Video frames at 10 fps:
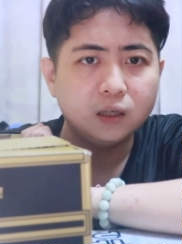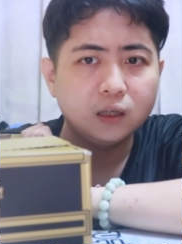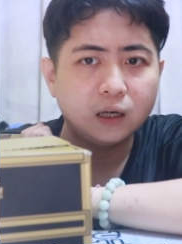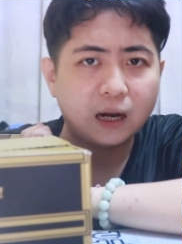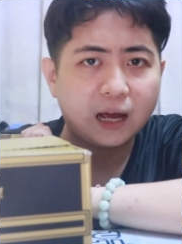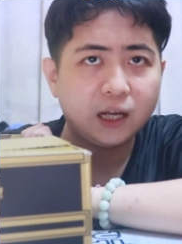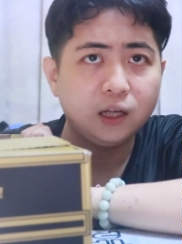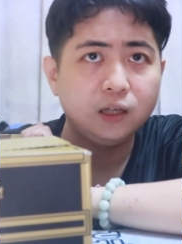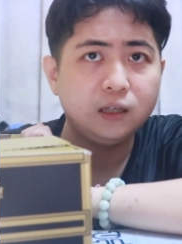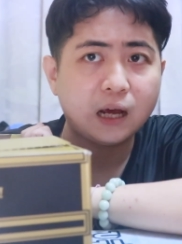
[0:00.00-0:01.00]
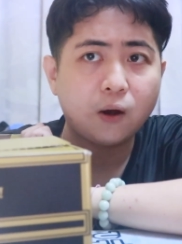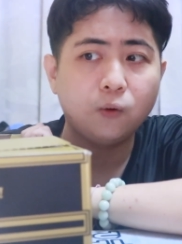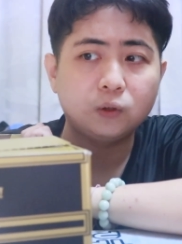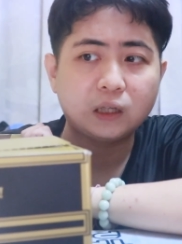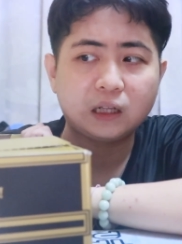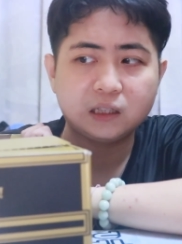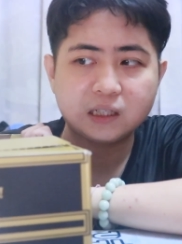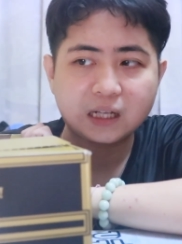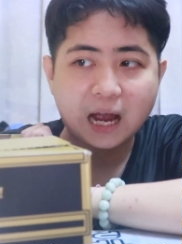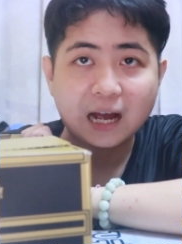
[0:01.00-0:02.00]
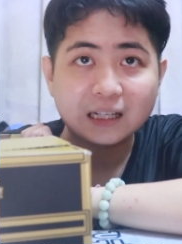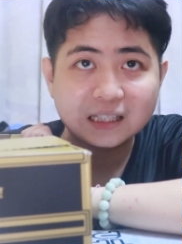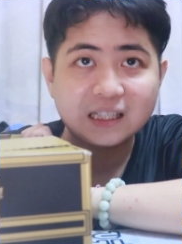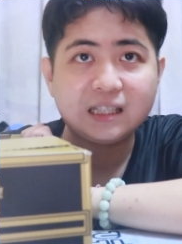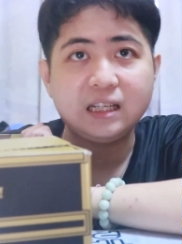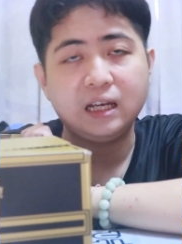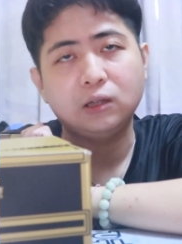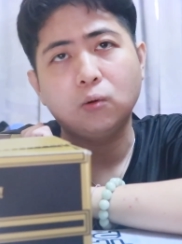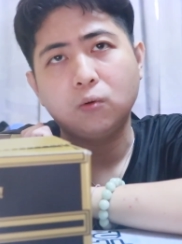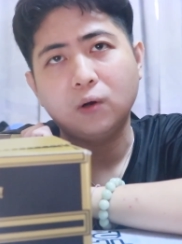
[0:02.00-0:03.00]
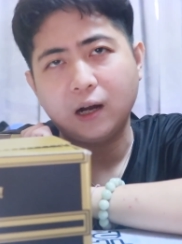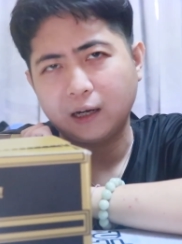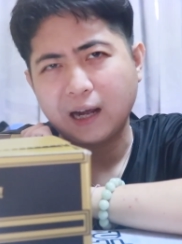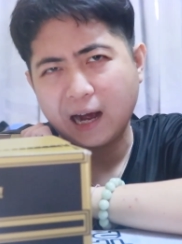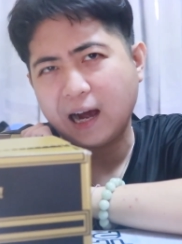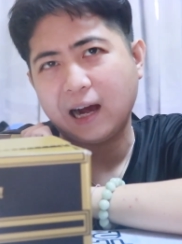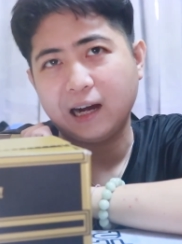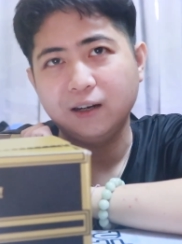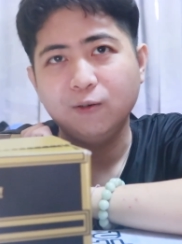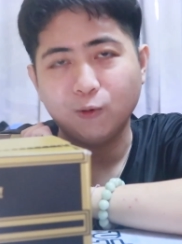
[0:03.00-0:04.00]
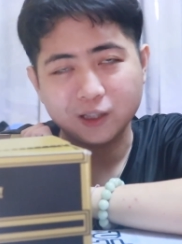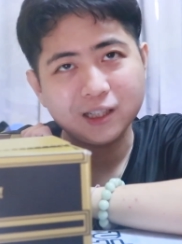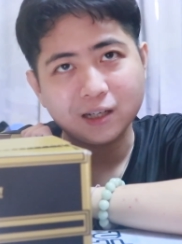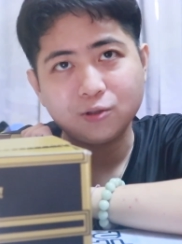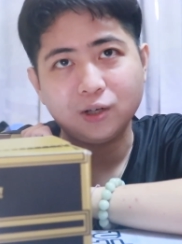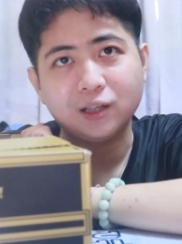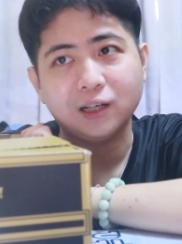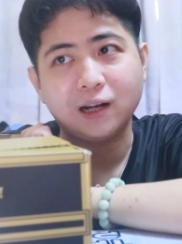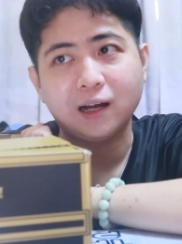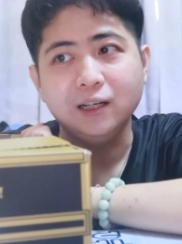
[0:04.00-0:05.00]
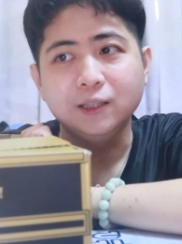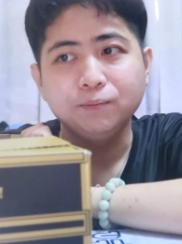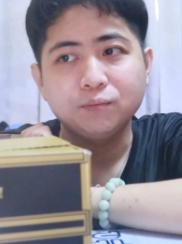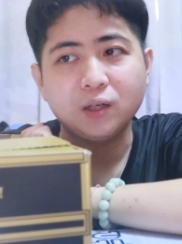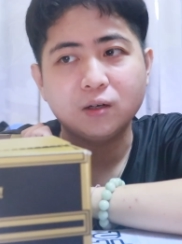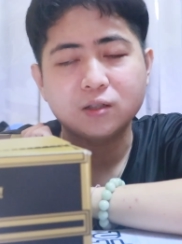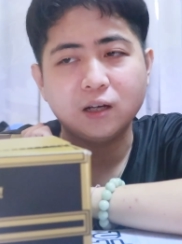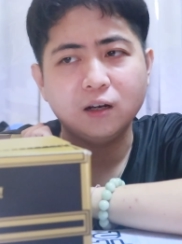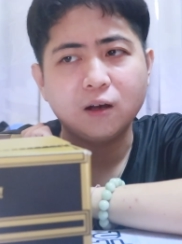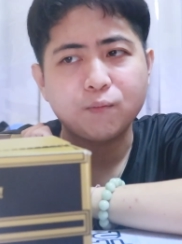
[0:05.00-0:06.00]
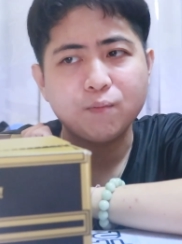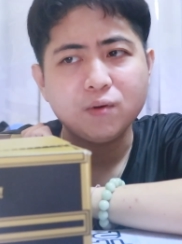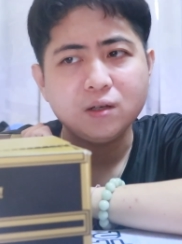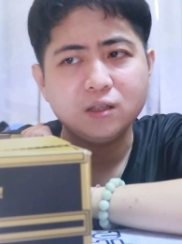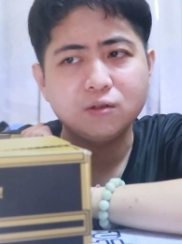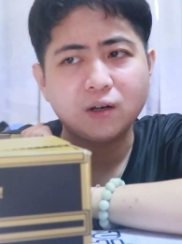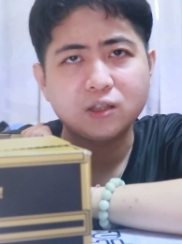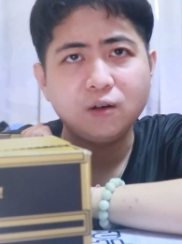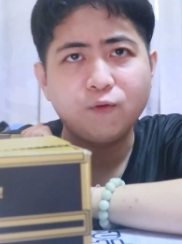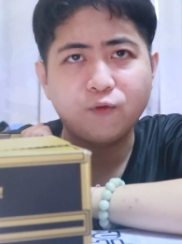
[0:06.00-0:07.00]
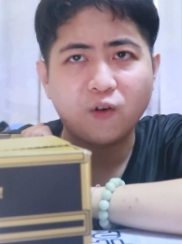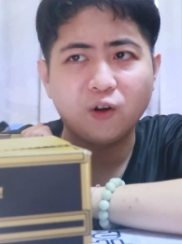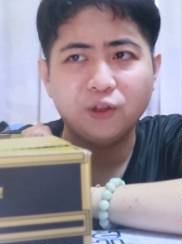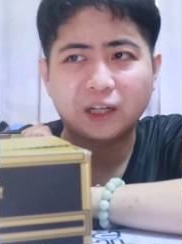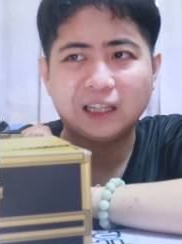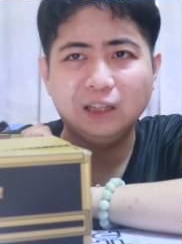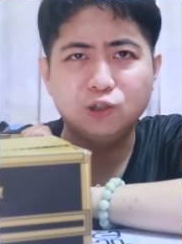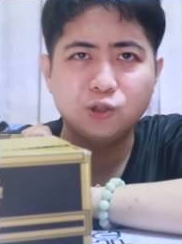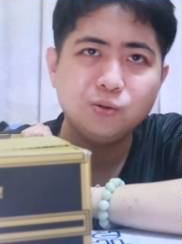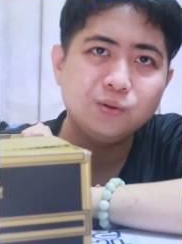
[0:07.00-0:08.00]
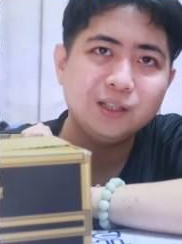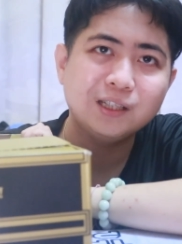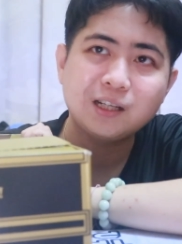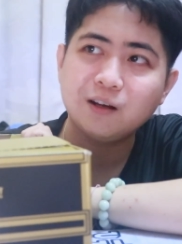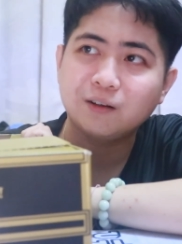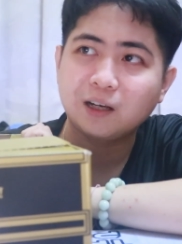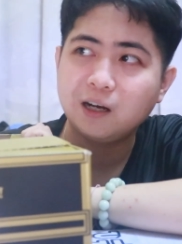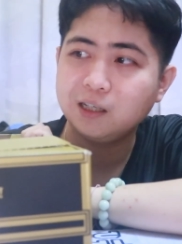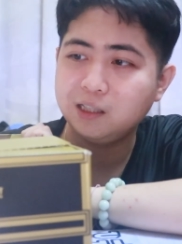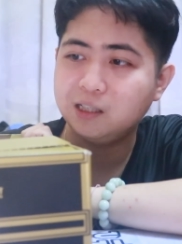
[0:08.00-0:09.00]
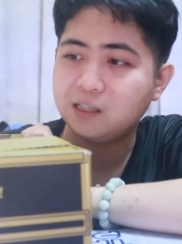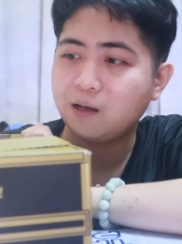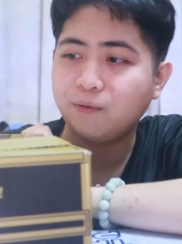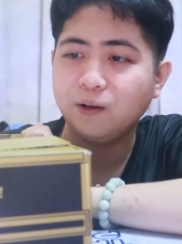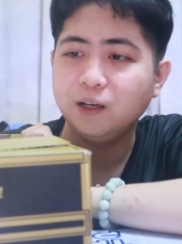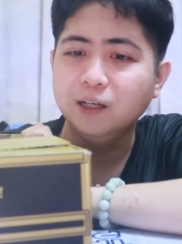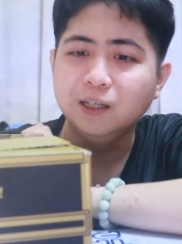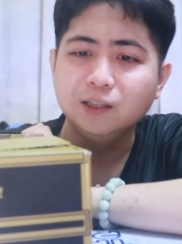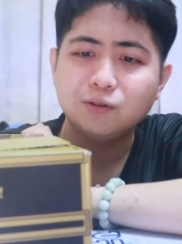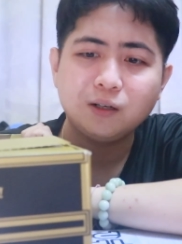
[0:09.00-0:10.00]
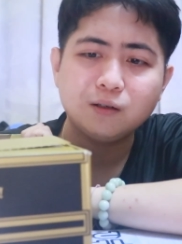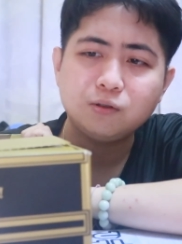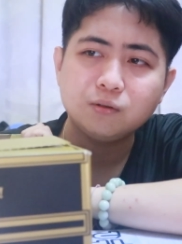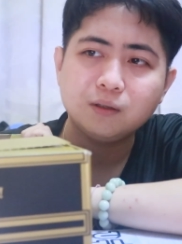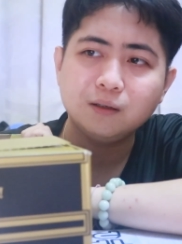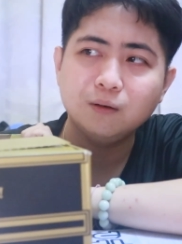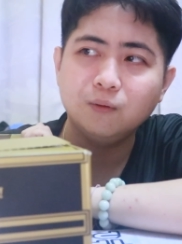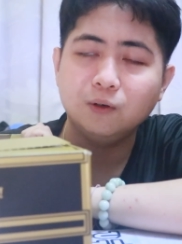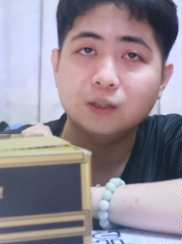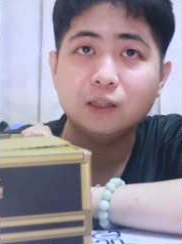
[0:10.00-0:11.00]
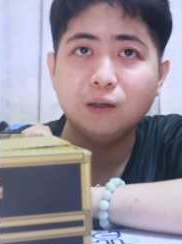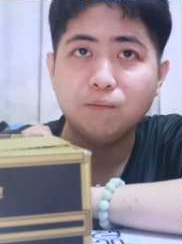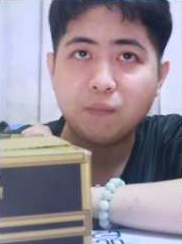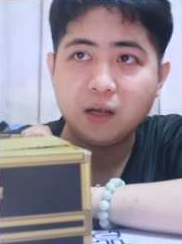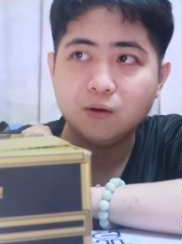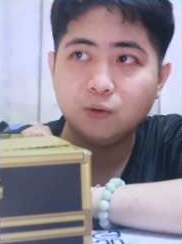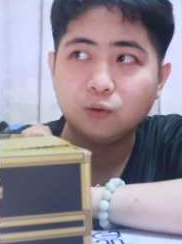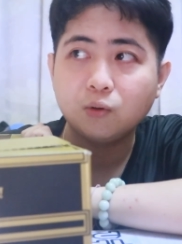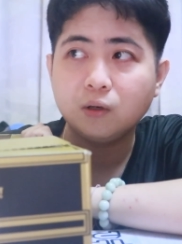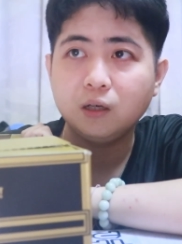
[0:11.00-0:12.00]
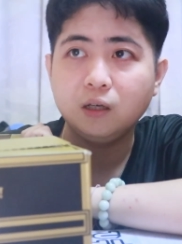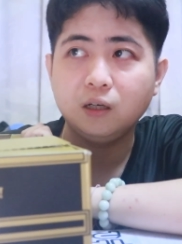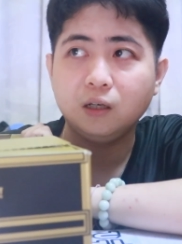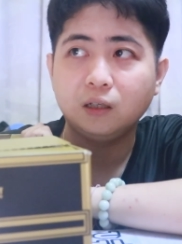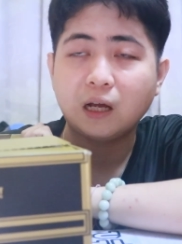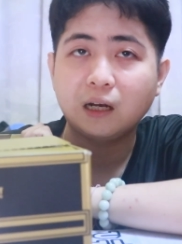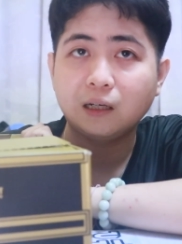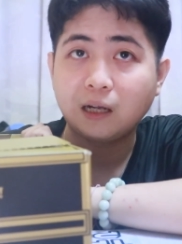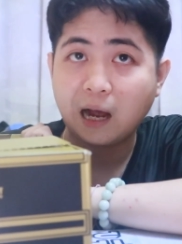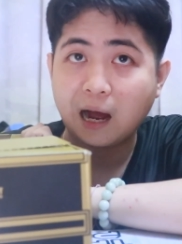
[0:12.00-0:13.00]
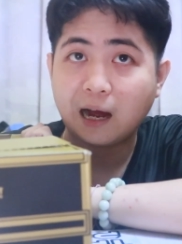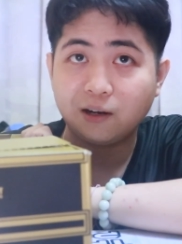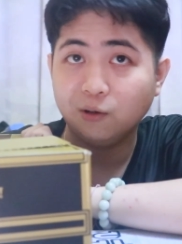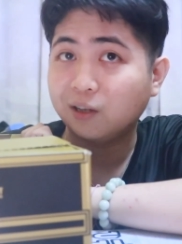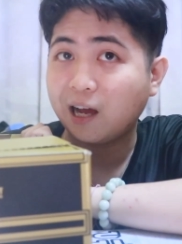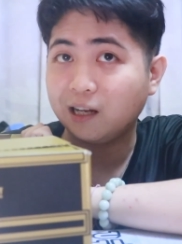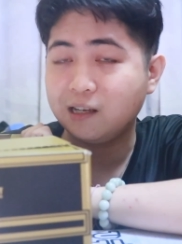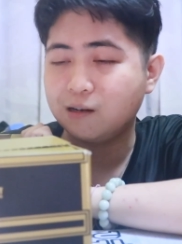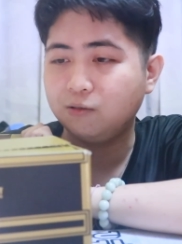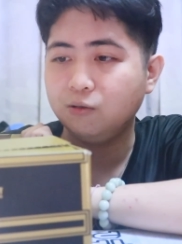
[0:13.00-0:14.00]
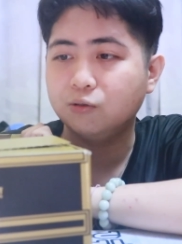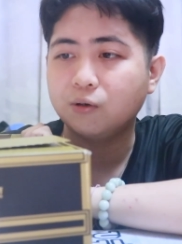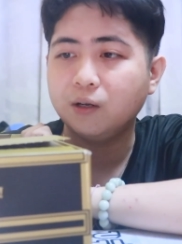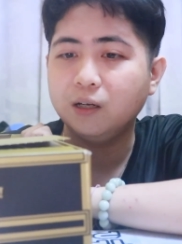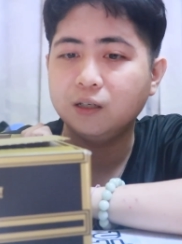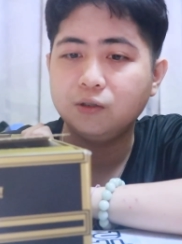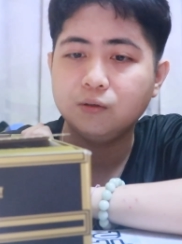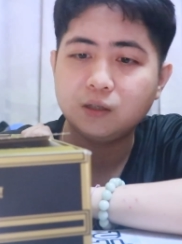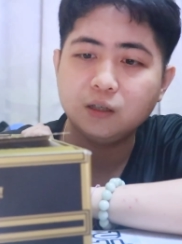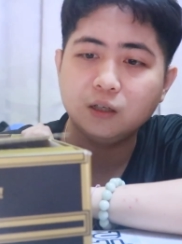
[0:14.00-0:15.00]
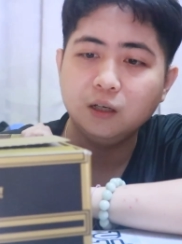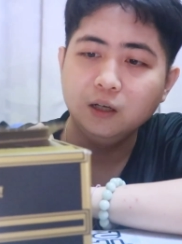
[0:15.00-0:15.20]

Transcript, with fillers: 来要他的鞋多过他的卡，我是这样觉得啦。Because t h a a lot of people is rushing for the shoe instead of the c a r d itself 咧。所以呢，就是我是没有对他的卡有大的要求，所以呢，就是。